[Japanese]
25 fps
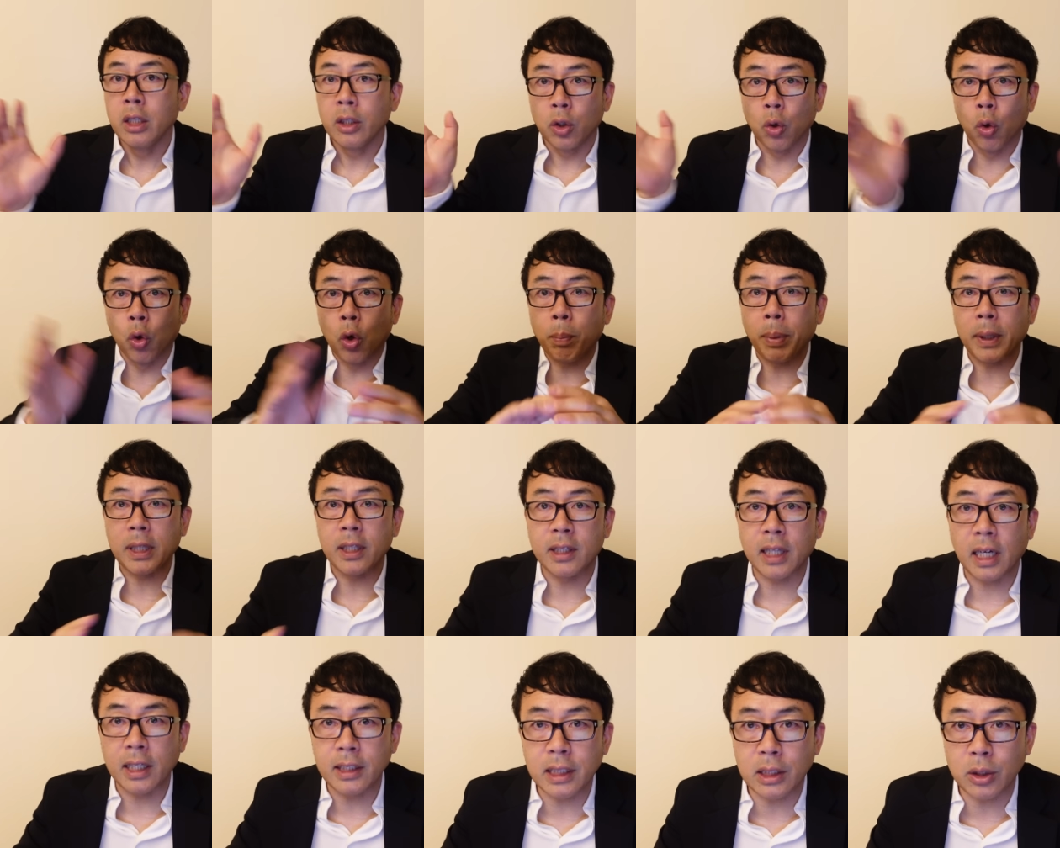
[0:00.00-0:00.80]
ヨーロッパ
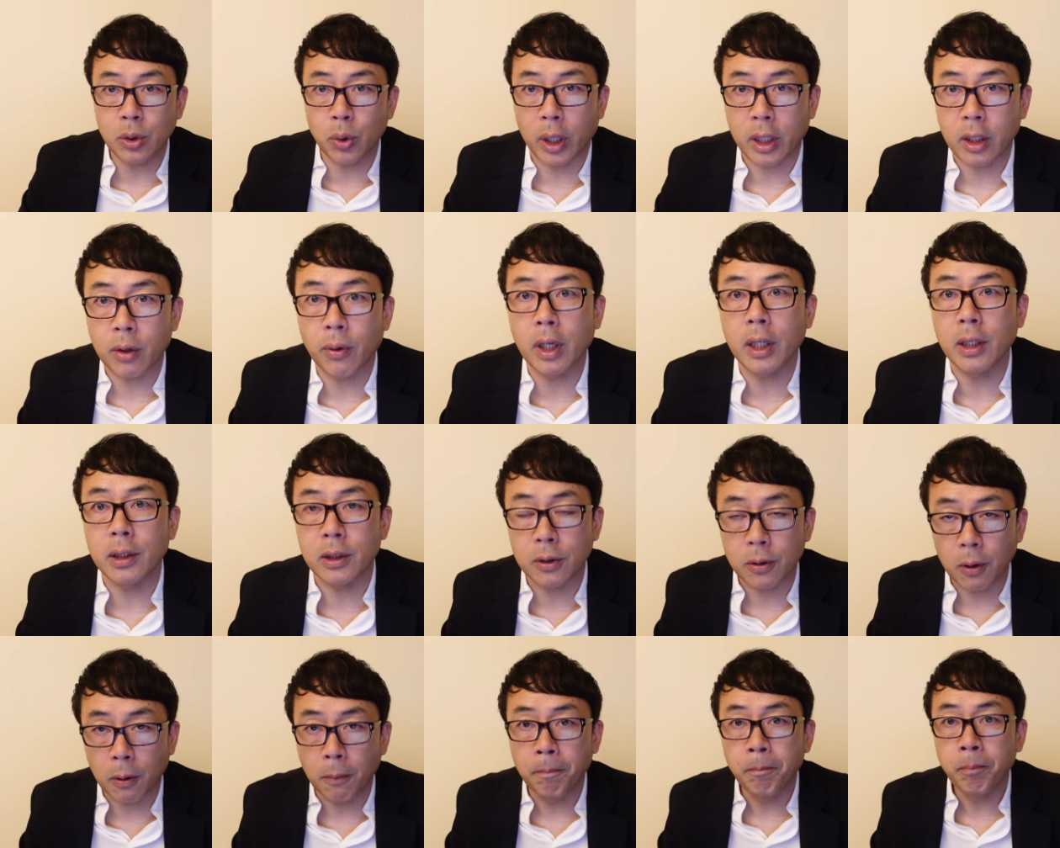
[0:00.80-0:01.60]
で大戦争やったわけで
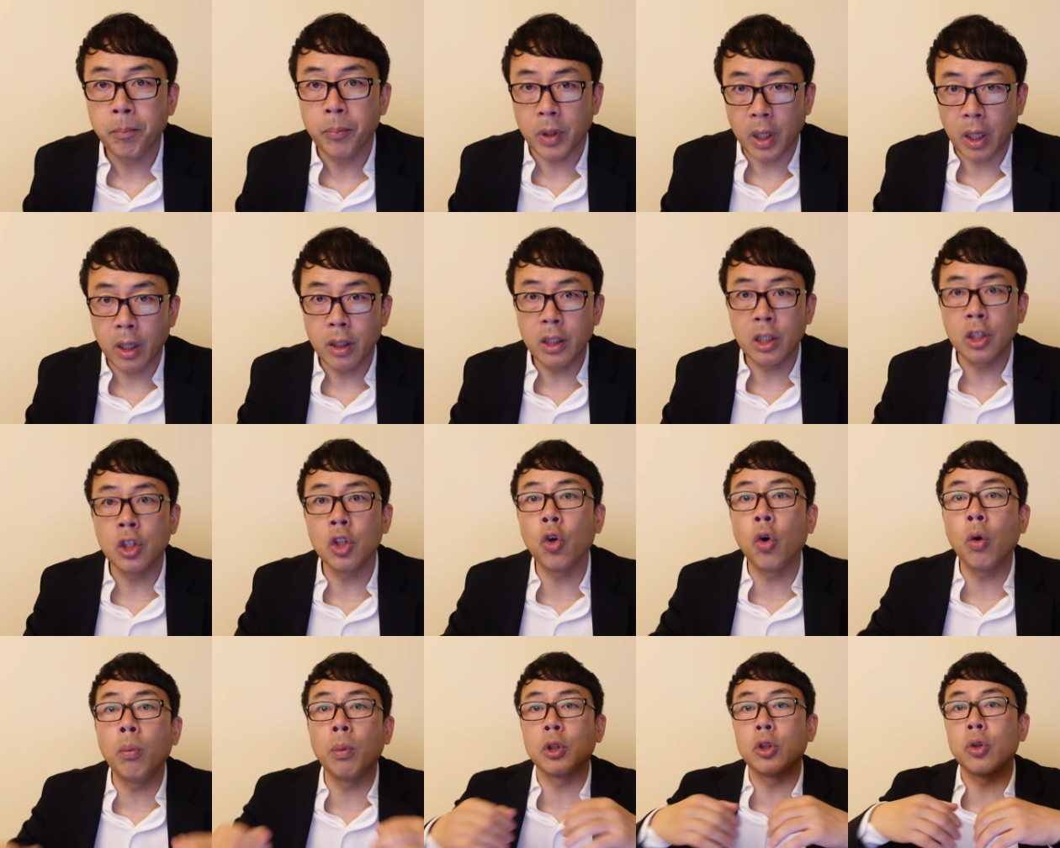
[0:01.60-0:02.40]
すよ。ね。で、
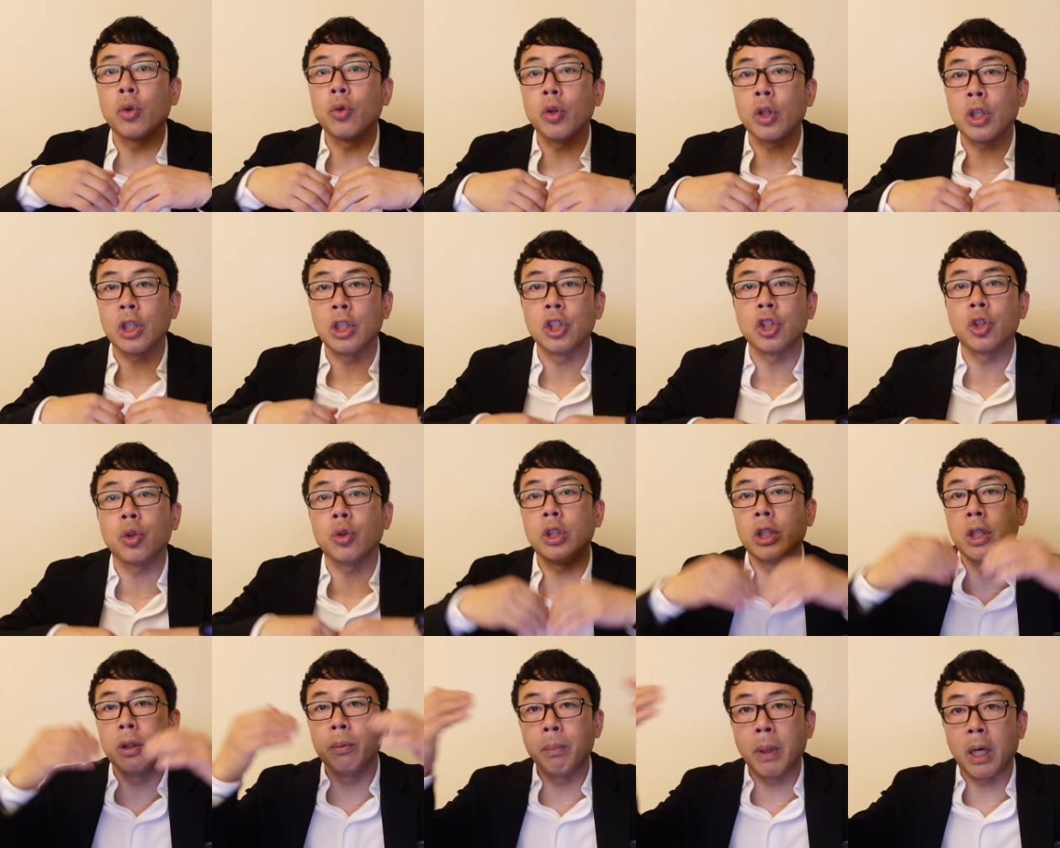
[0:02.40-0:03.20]
日本もその時に一緒
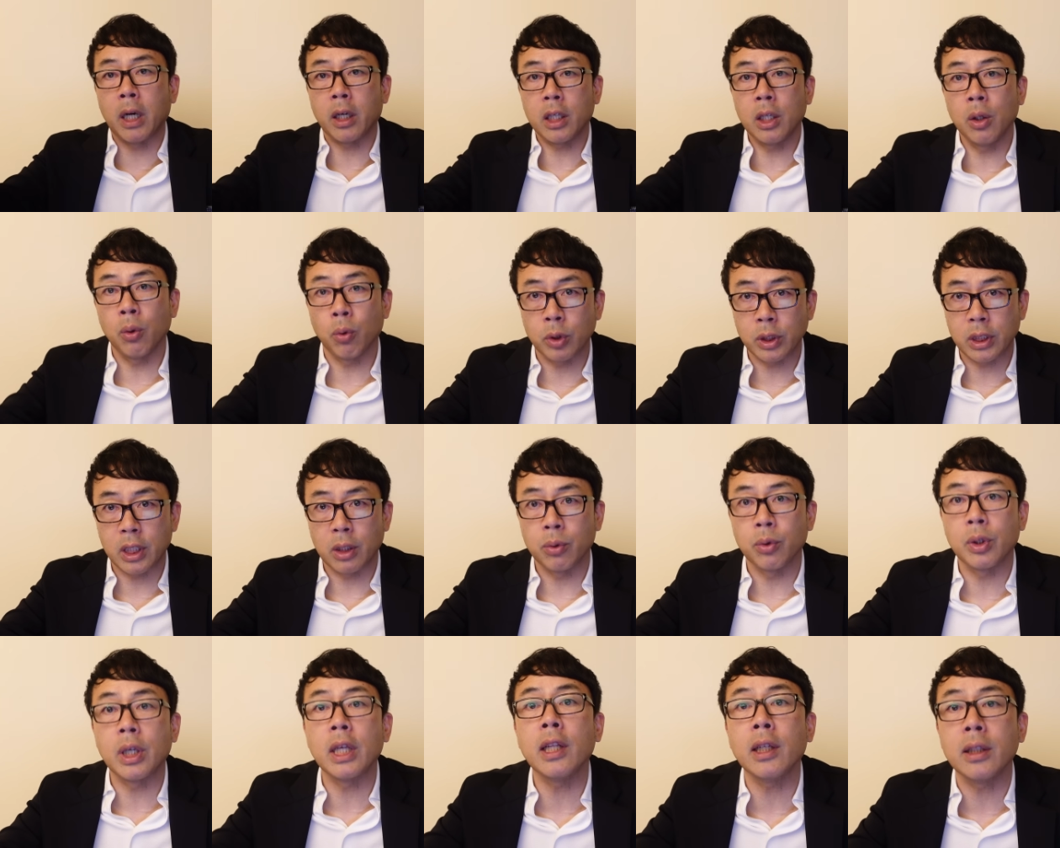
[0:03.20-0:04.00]
に、まあ、金保一
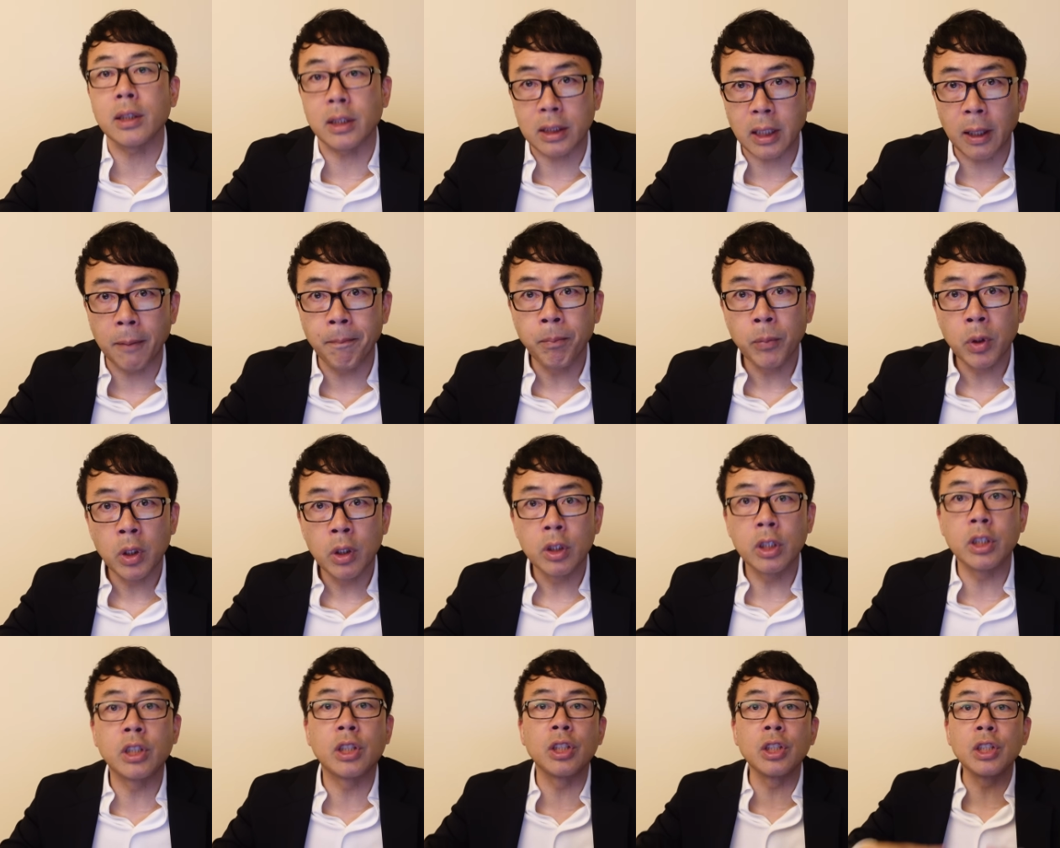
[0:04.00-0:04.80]
戦抜けたんですね。
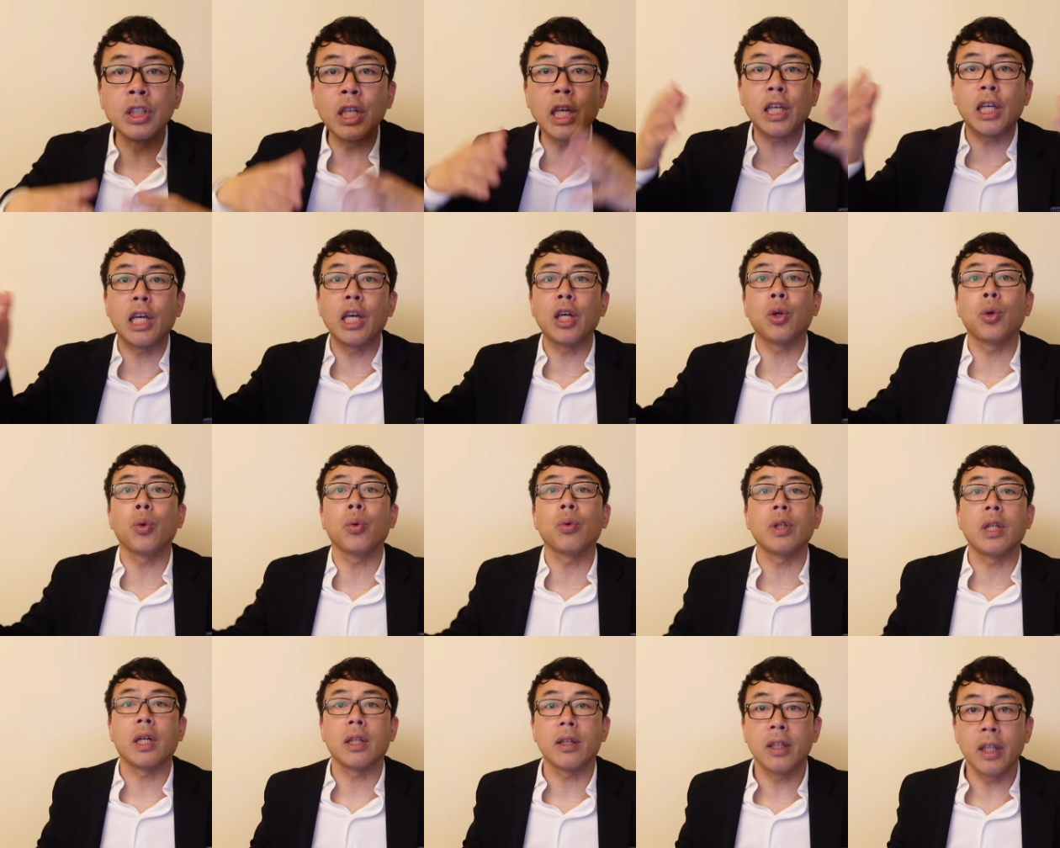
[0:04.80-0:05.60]
で、すんげえ景気良
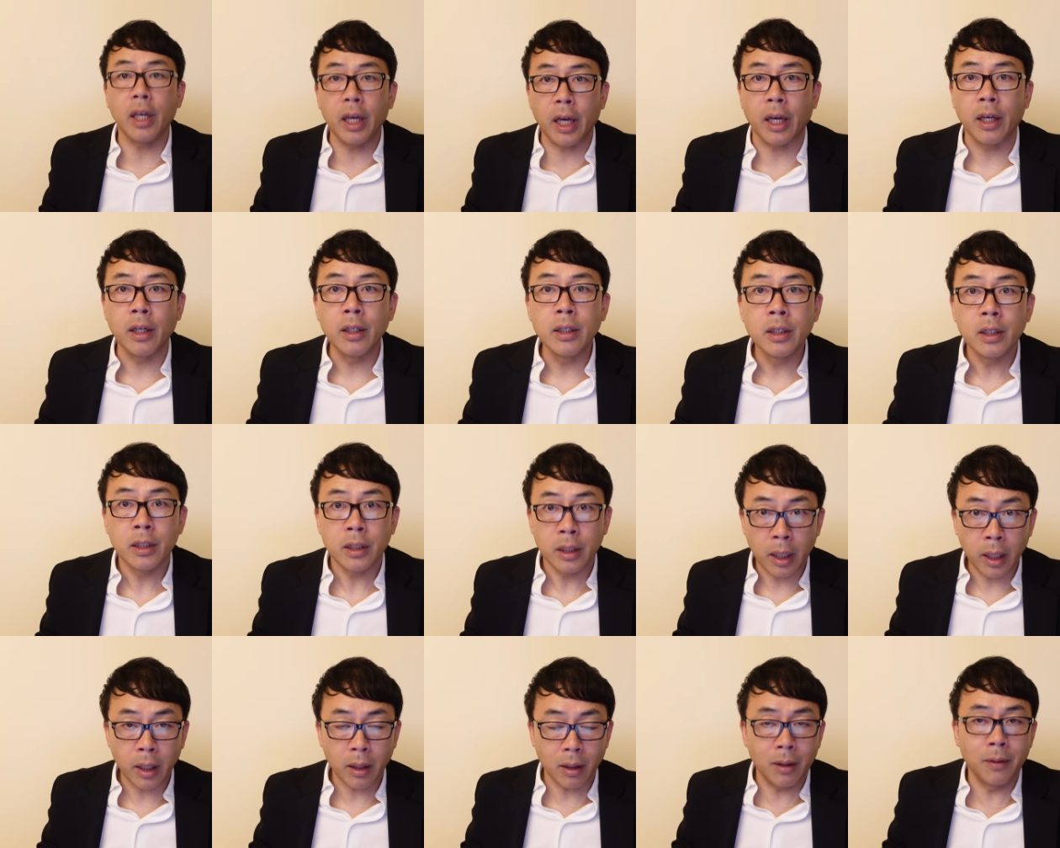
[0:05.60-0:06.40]
くなって、
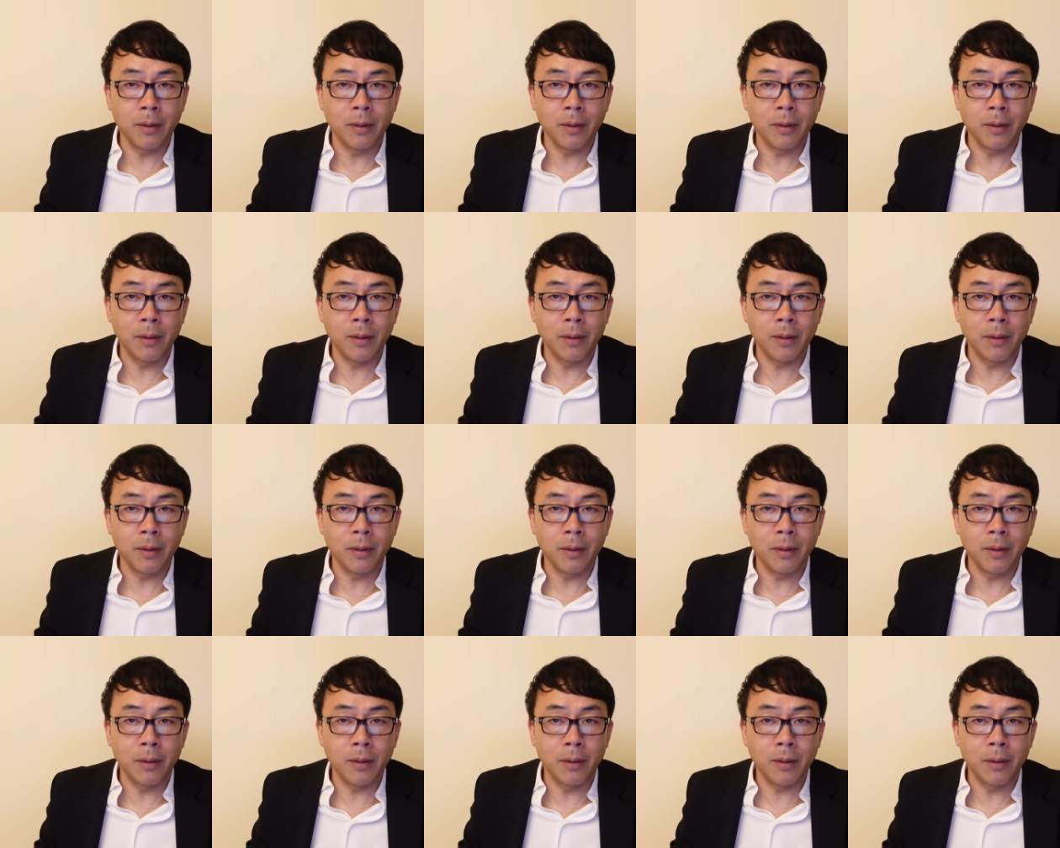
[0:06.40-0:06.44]
ね、